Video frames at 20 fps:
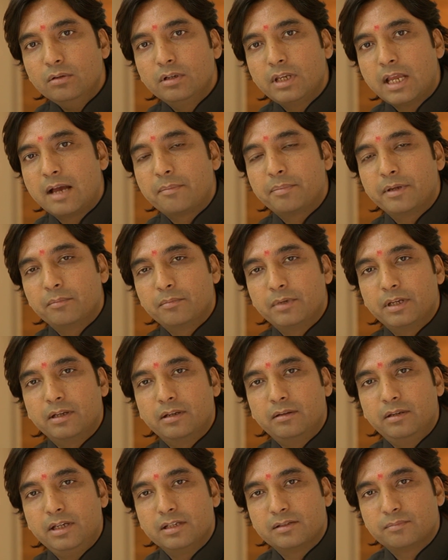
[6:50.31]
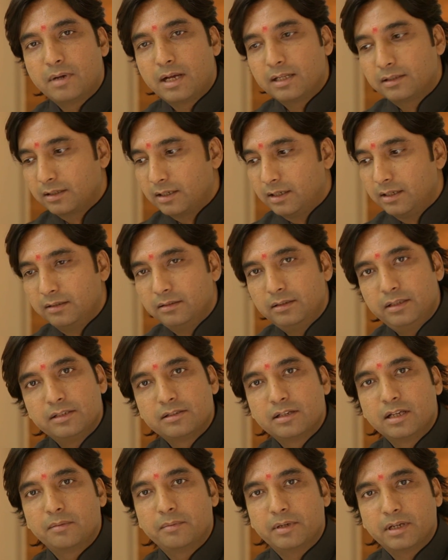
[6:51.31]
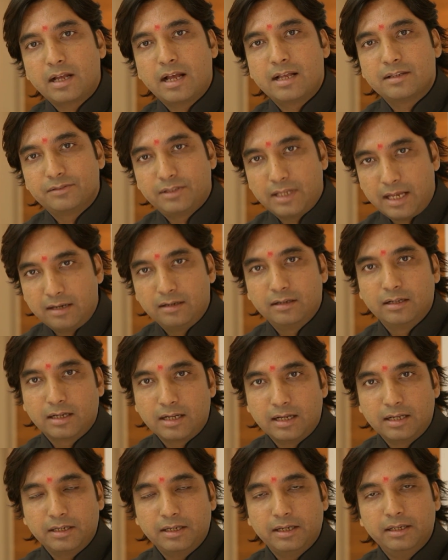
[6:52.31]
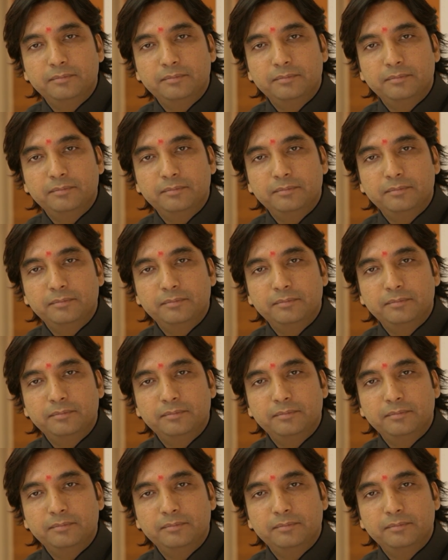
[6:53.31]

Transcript: यहाँ पे हमने इस बात का इस घर में खास ध्यान रखा गया